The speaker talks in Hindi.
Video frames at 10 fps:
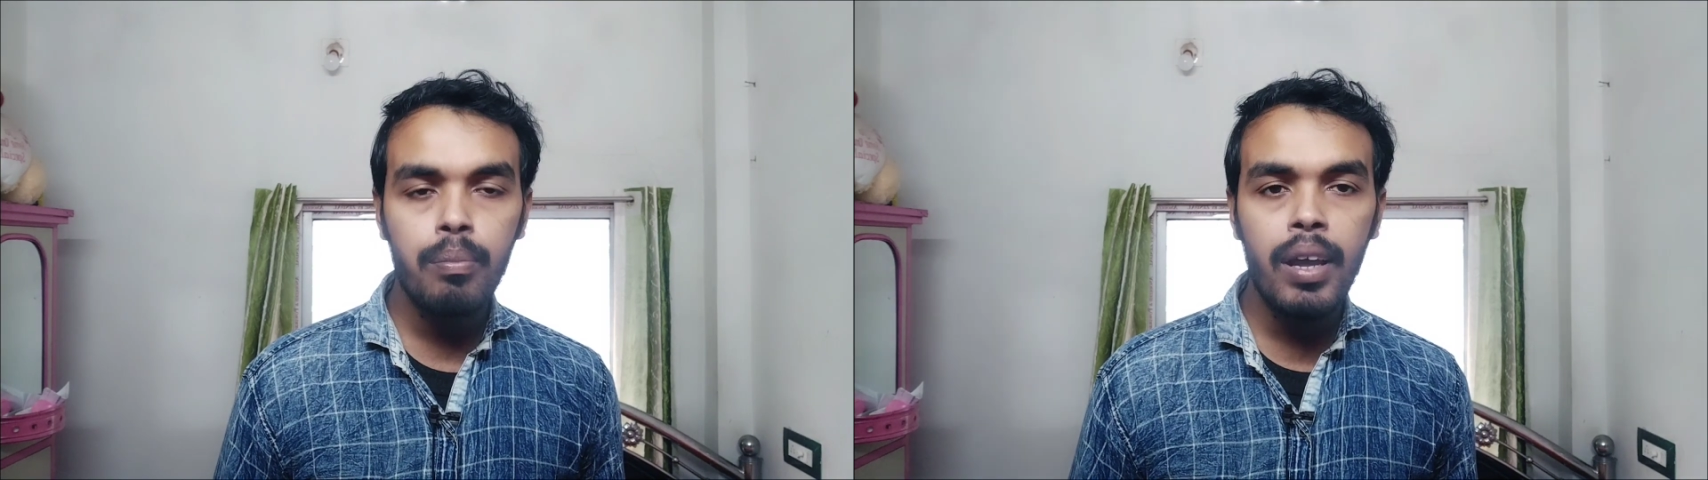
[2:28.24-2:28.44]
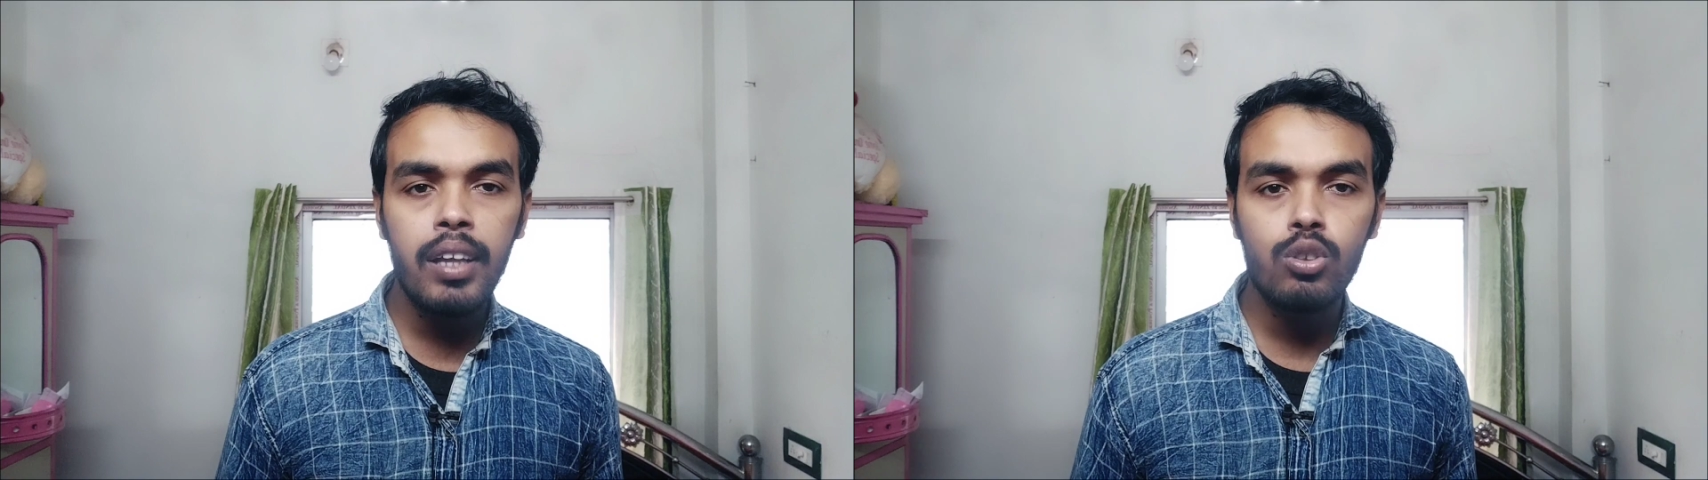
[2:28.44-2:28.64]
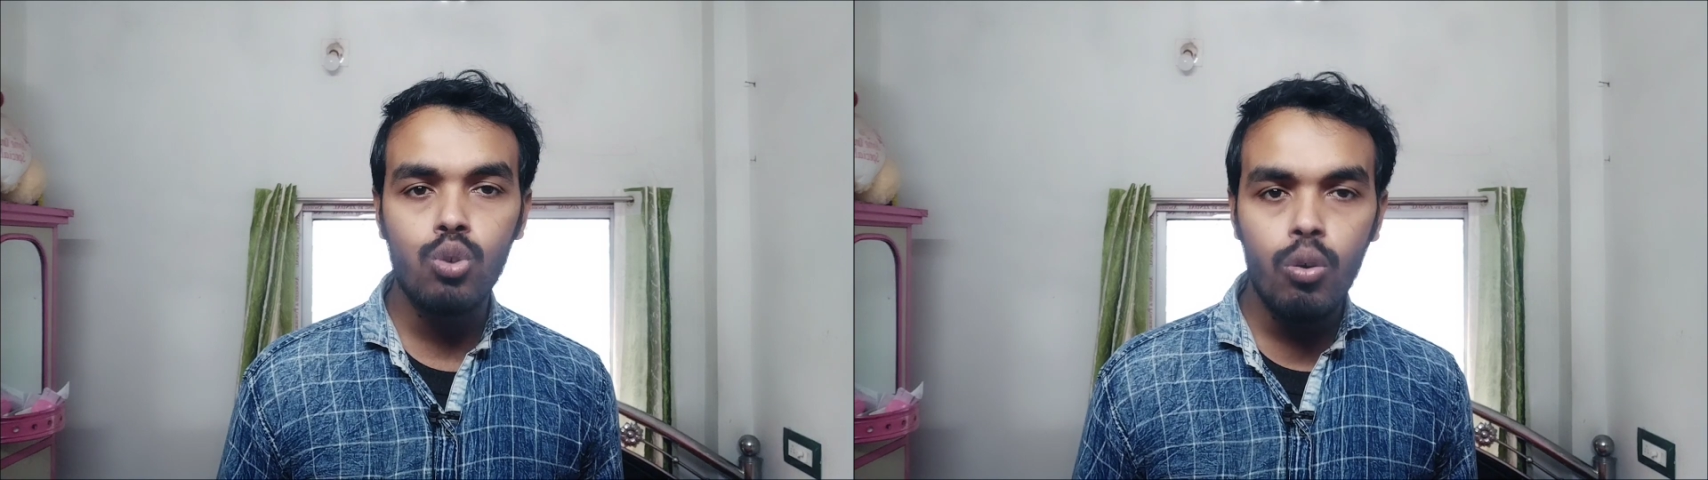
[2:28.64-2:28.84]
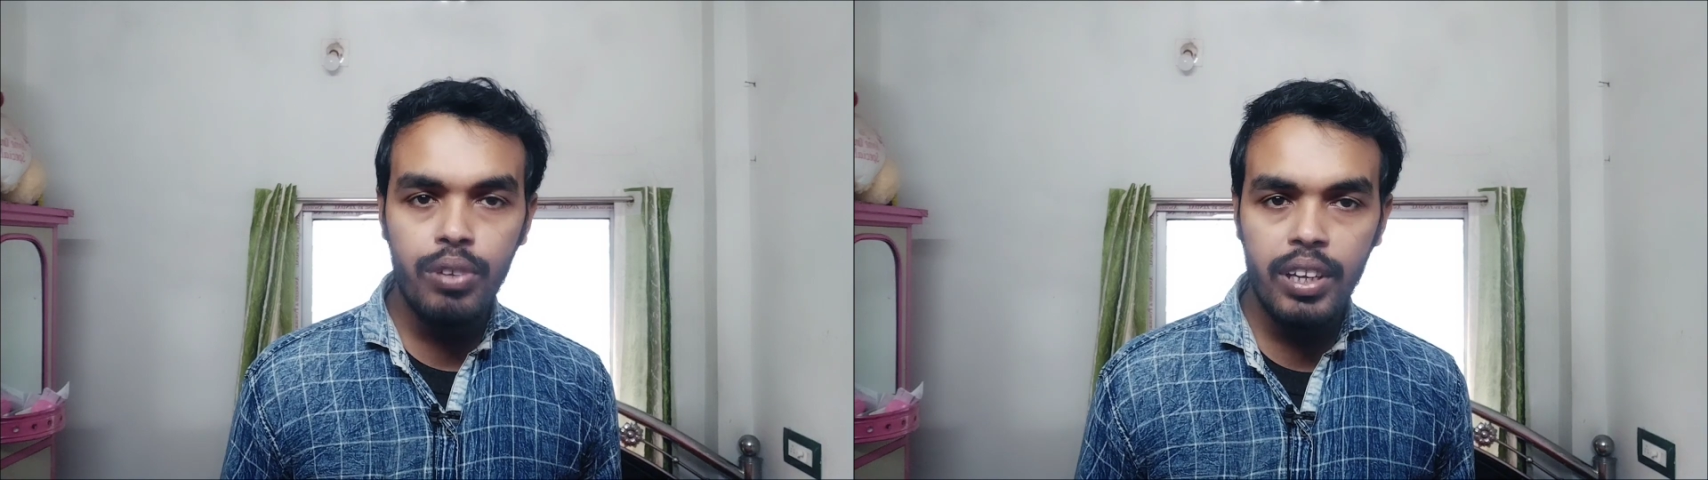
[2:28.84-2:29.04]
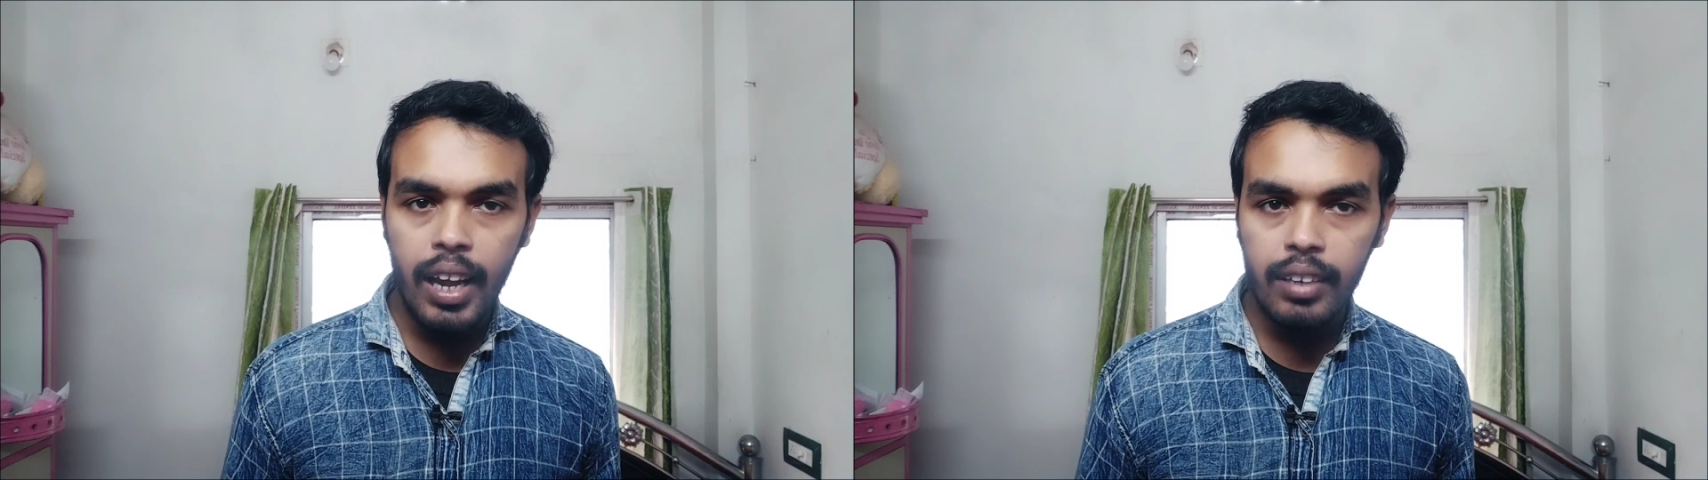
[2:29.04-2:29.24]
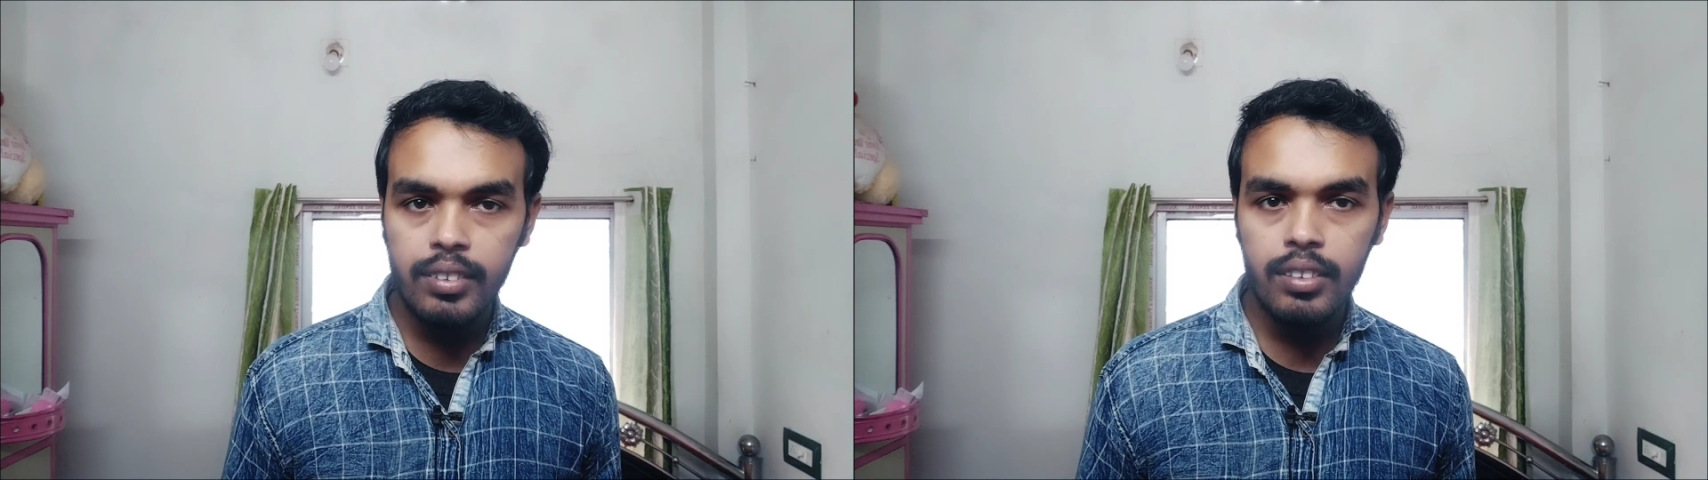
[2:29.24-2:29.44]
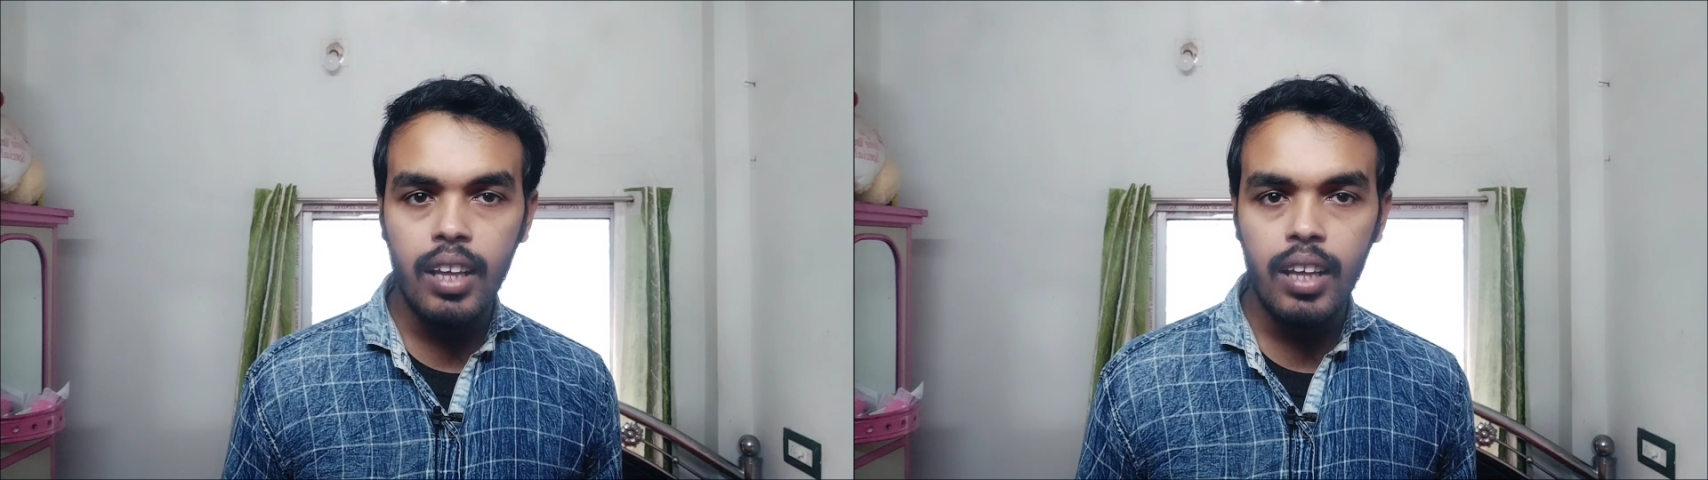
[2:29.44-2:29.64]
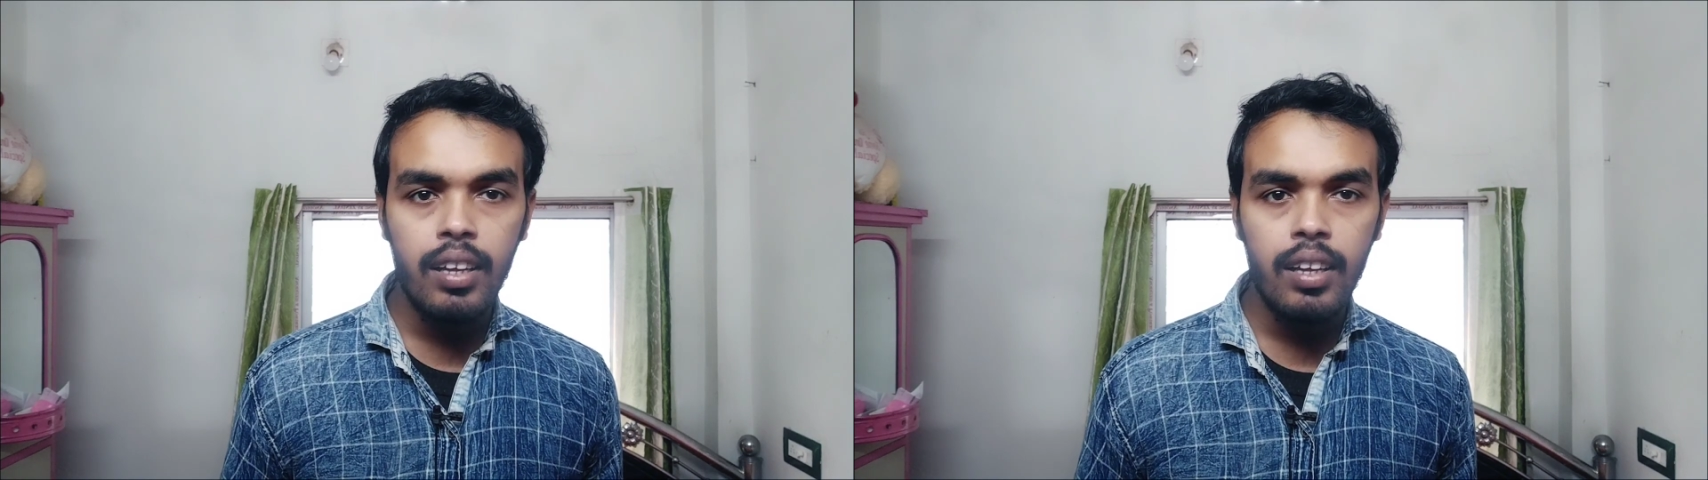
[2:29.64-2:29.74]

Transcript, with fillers: मैं जो भी एडसेंस